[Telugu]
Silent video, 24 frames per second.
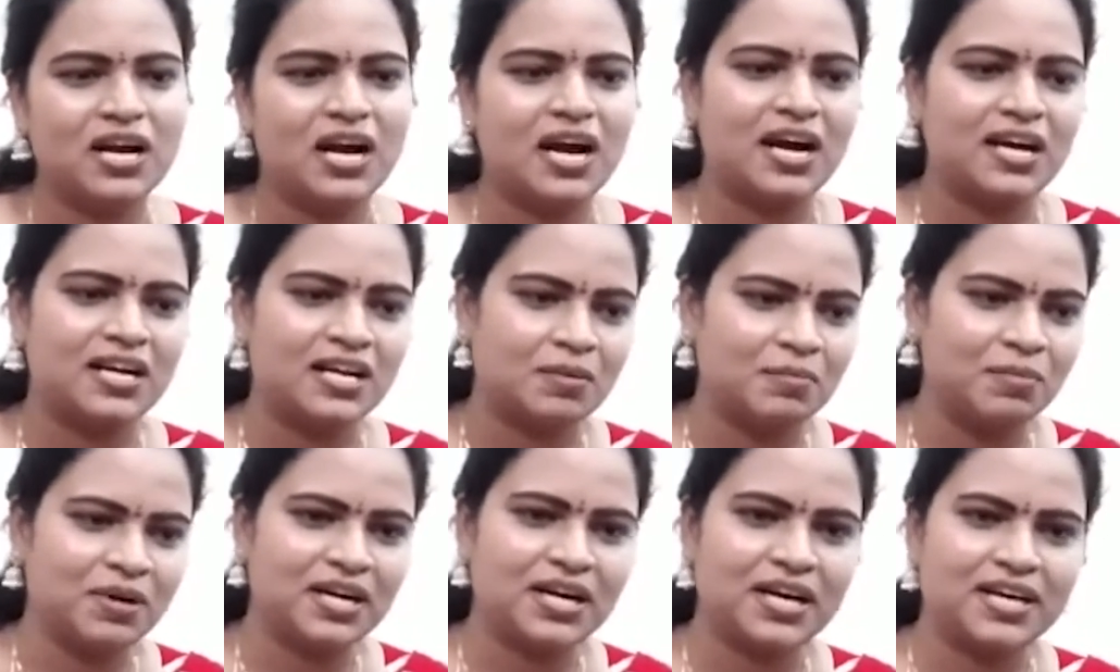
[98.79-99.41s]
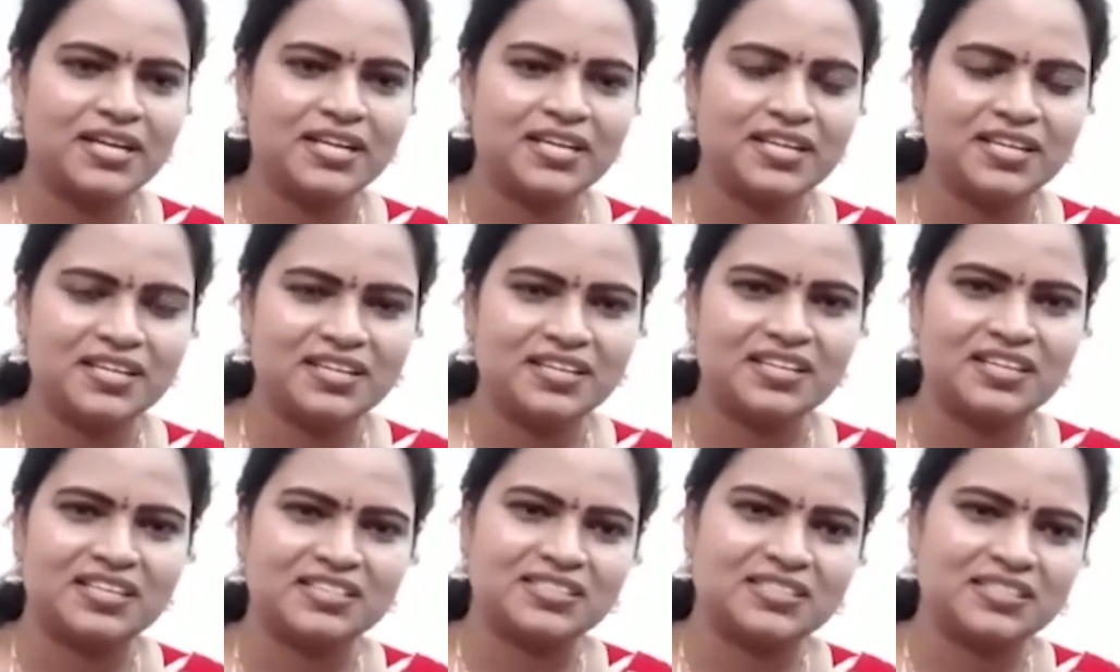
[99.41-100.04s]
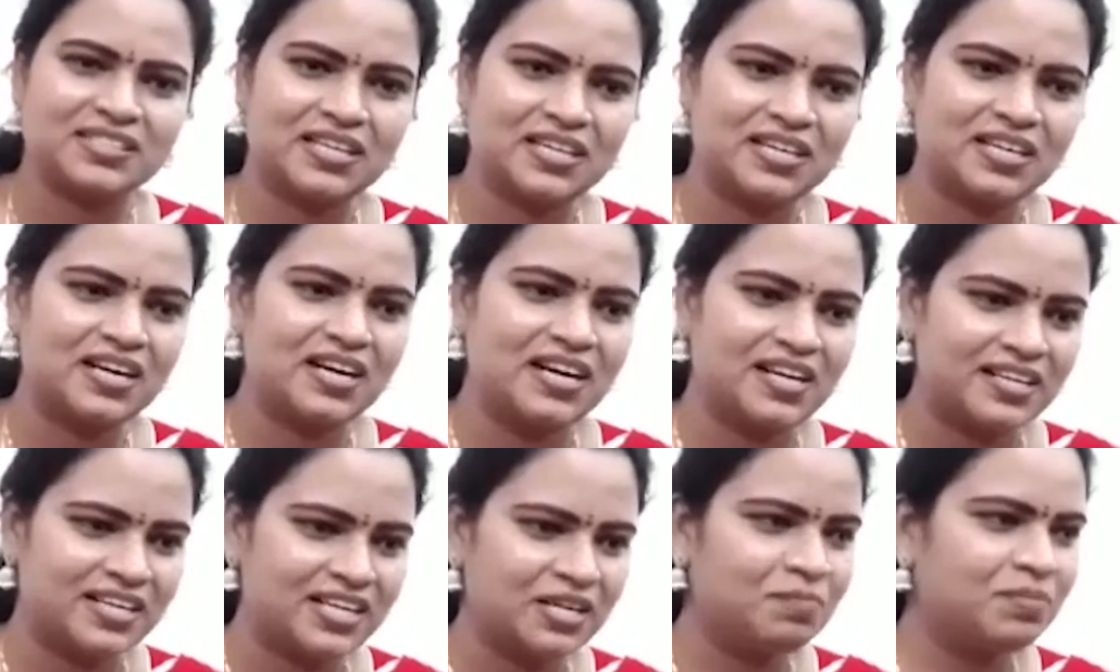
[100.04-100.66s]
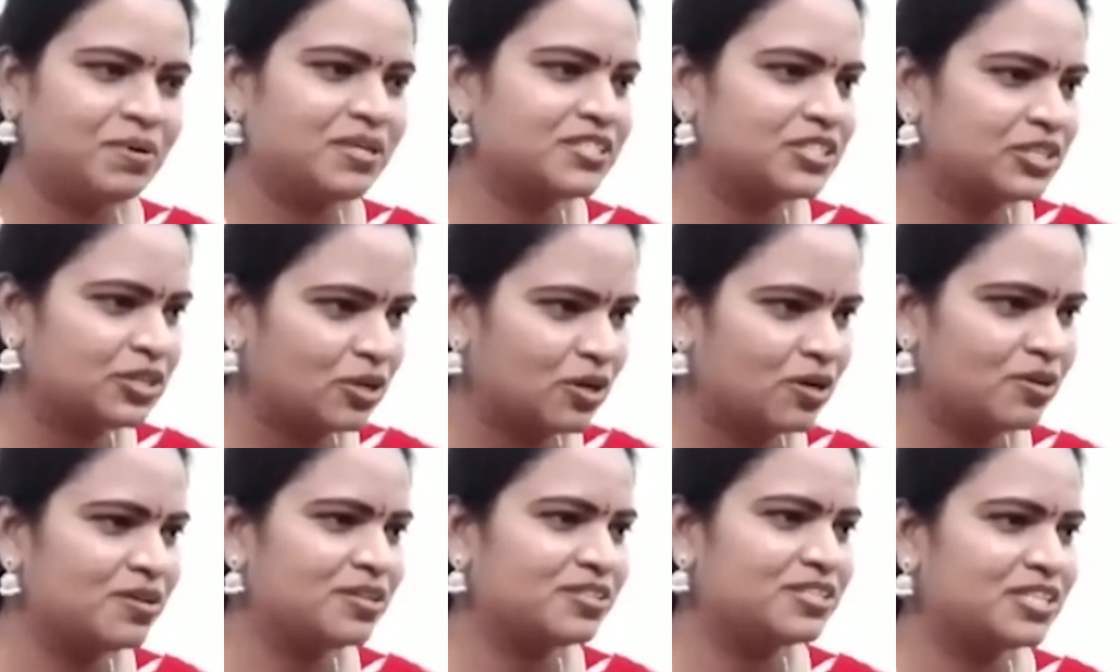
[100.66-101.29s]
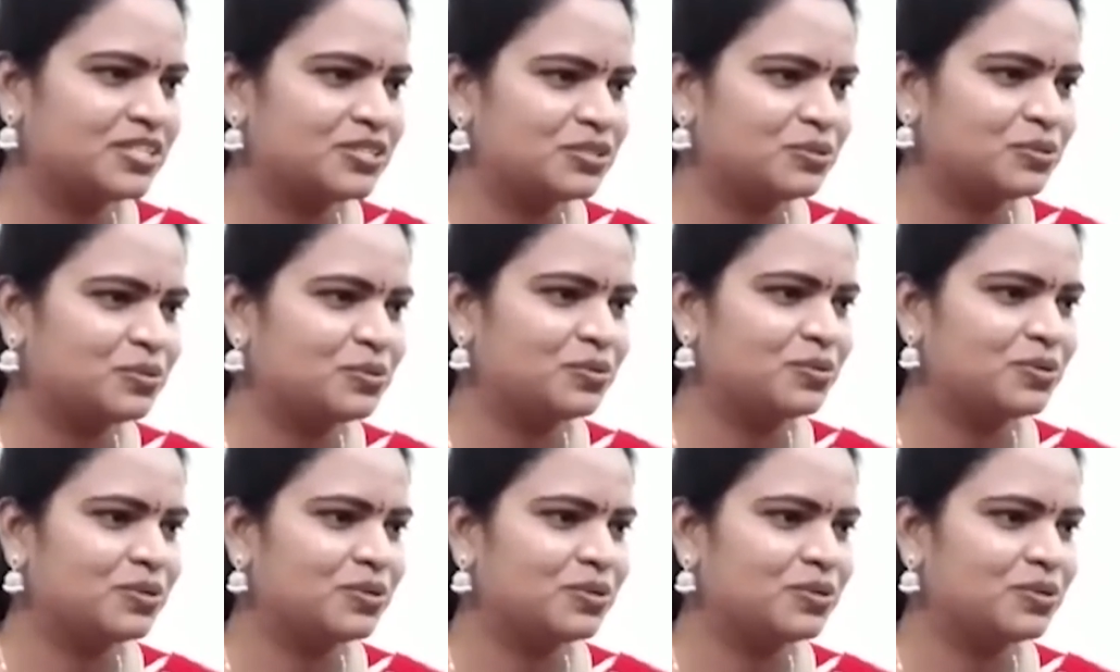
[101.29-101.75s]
ఆ నమ్మకాన్ని ఖచ్చితంగా హండ్రెడ్ పర్సెంట్ ఆనర్ చేస్తూ